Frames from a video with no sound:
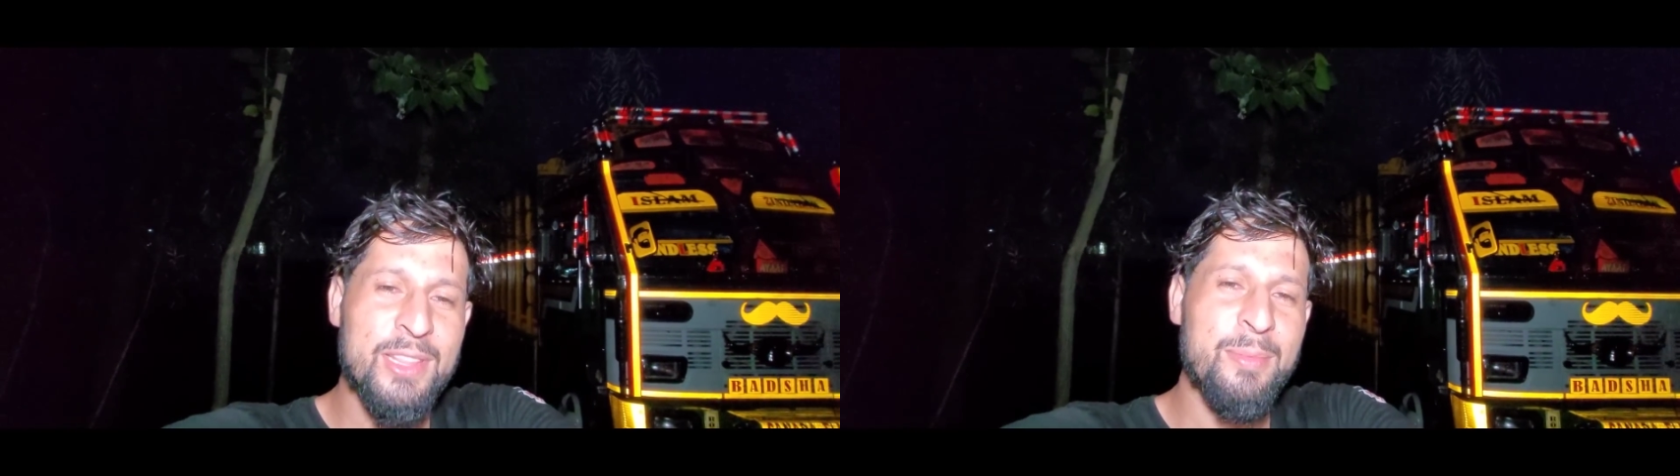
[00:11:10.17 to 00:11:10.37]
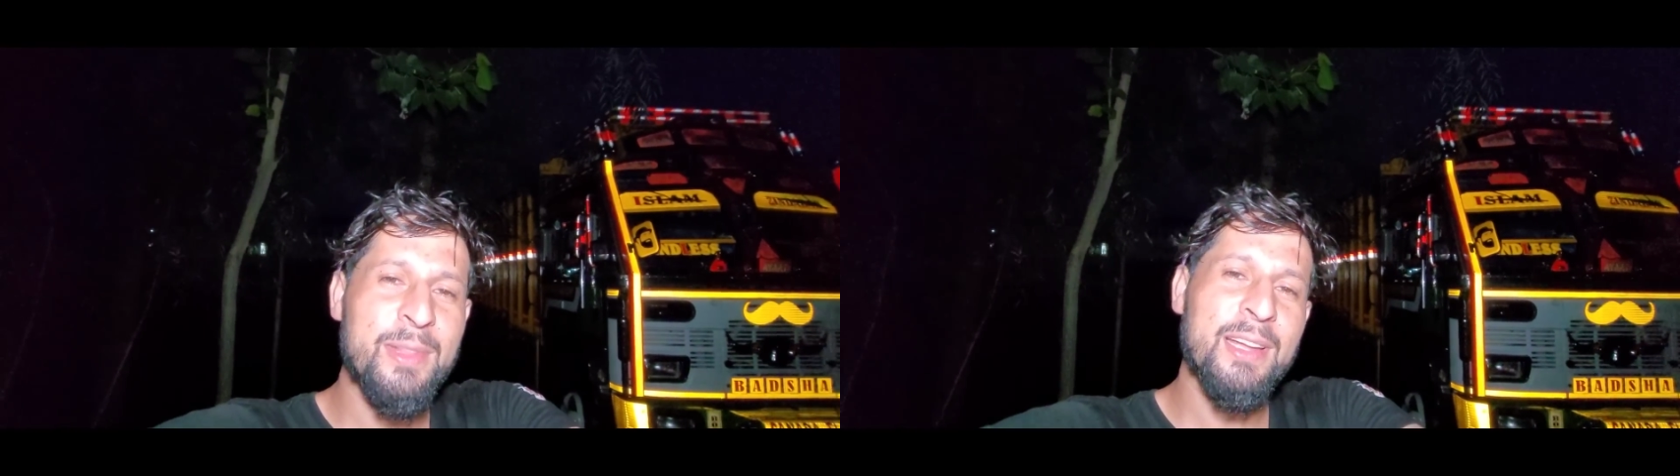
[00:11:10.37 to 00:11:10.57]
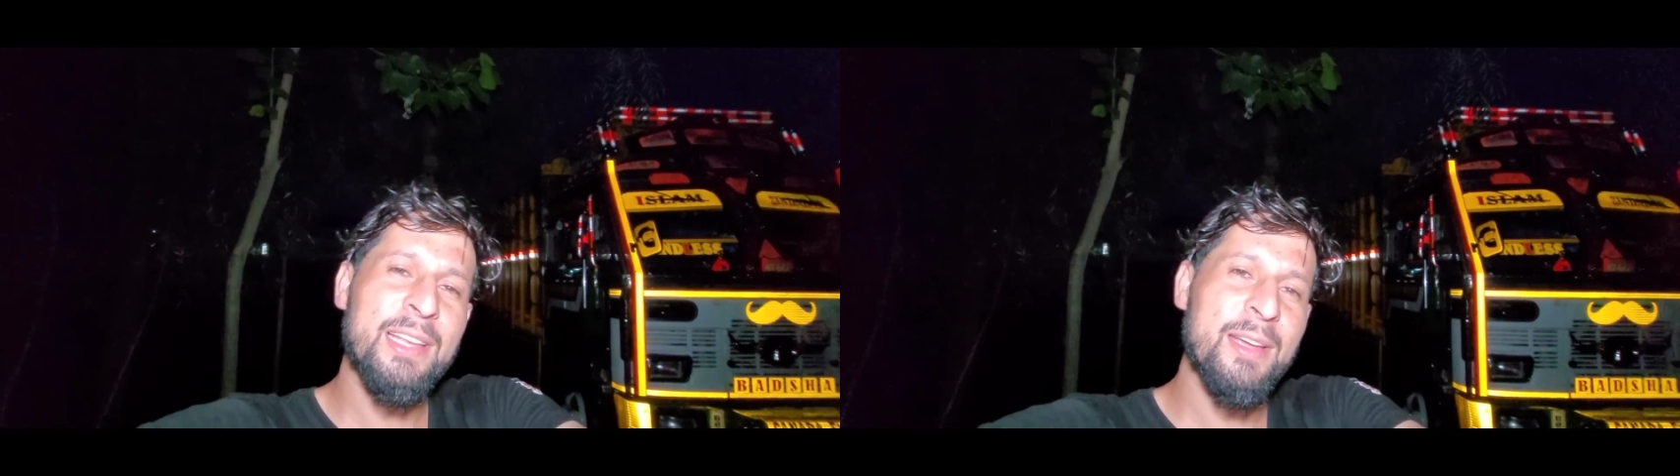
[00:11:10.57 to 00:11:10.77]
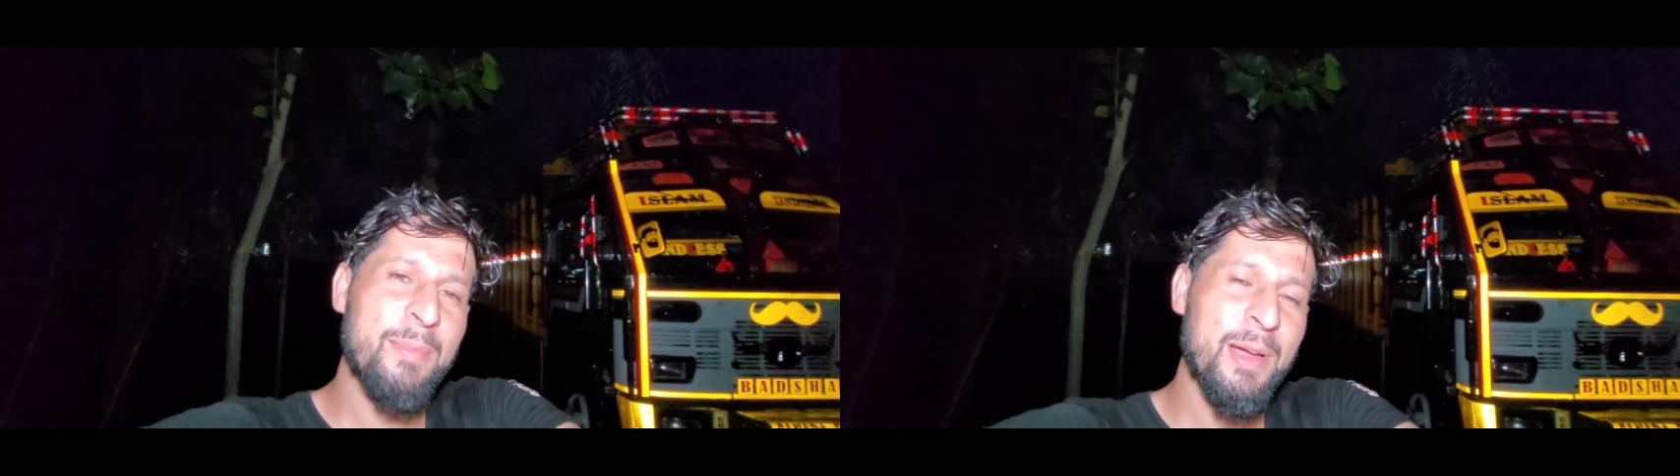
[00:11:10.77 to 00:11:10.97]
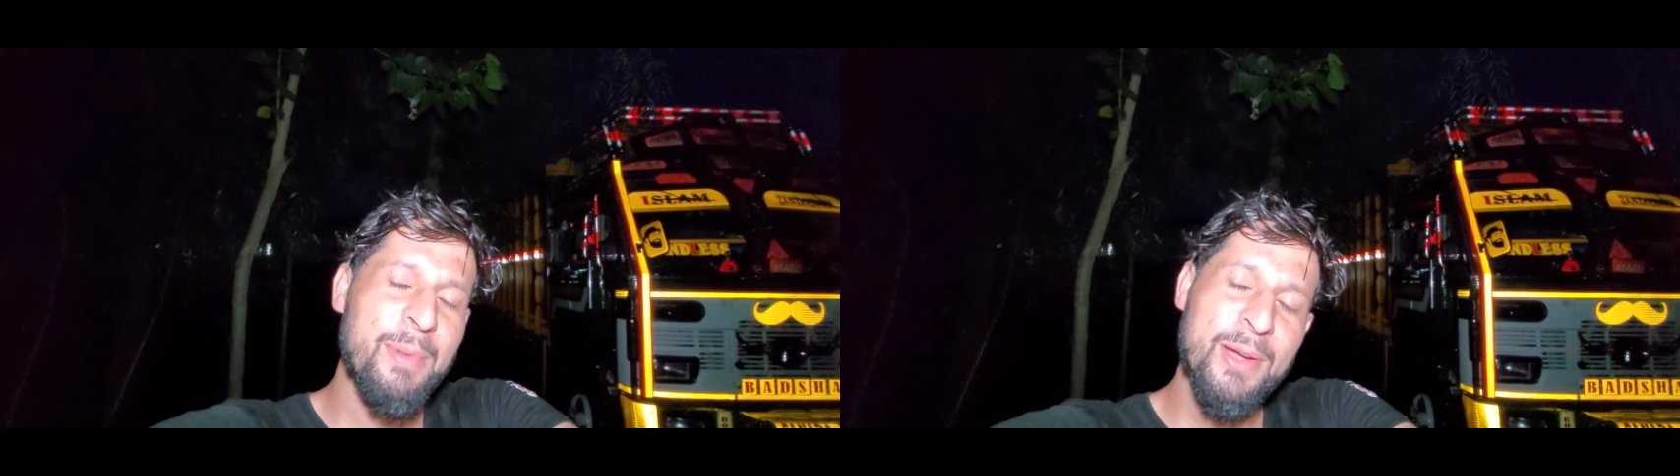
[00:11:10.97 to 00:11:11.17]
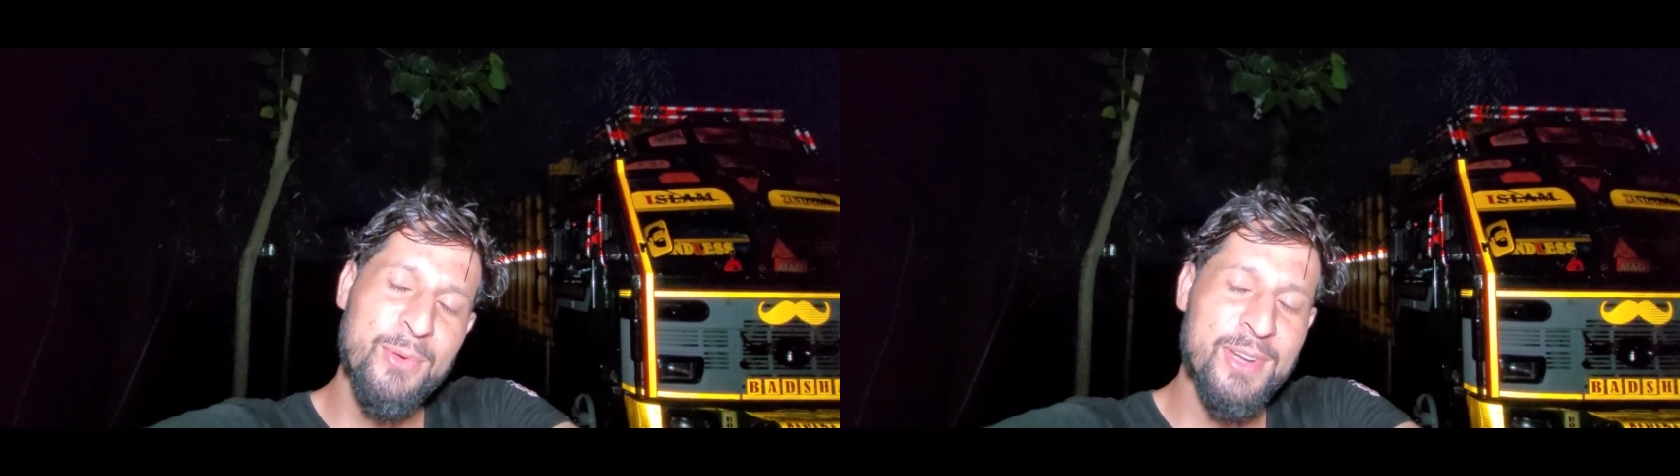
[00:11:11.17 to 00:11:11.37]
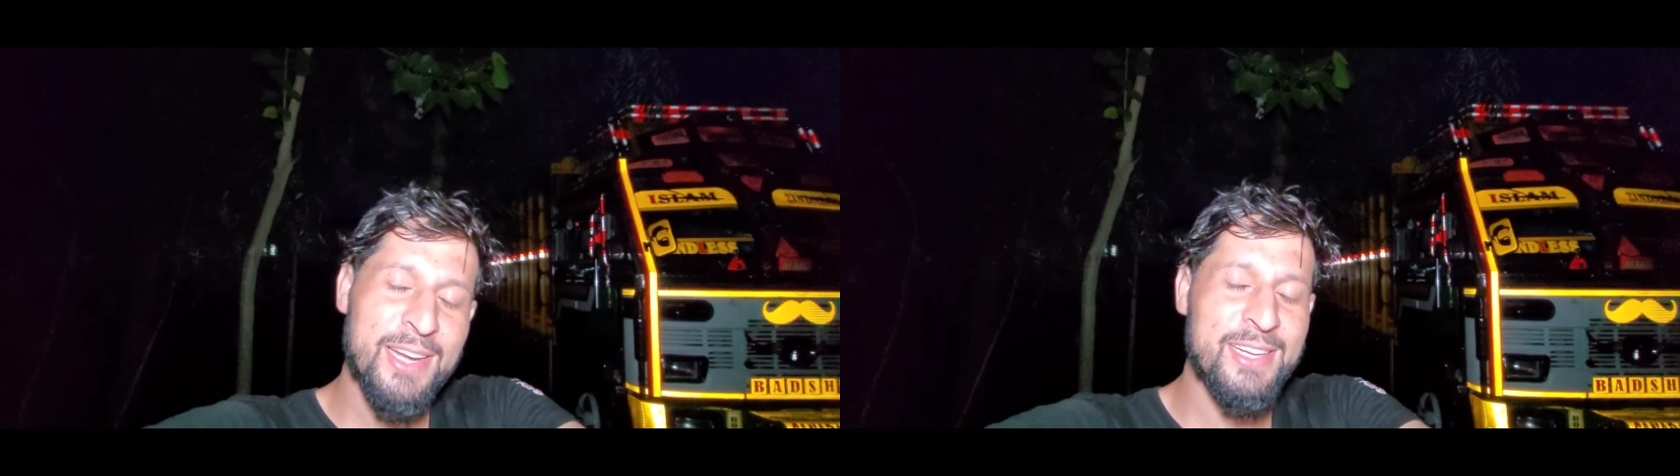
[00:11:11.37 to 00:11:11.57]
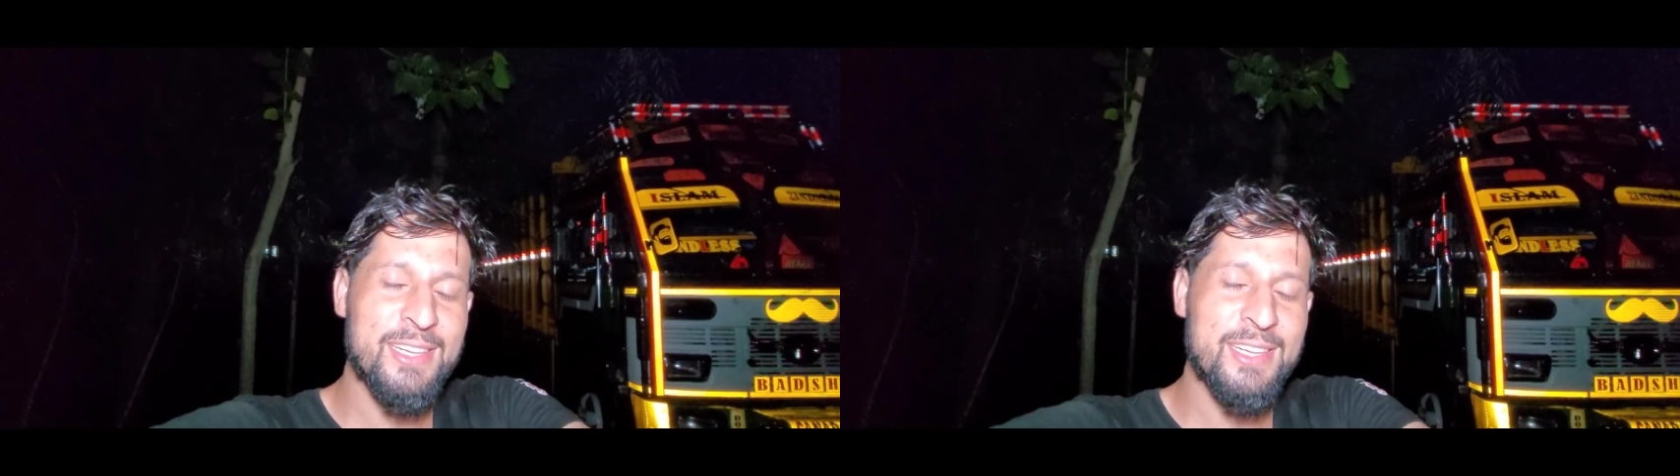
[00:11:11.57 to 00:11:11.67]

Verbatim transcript: तब तक लिए बाय बाय गुड नाइट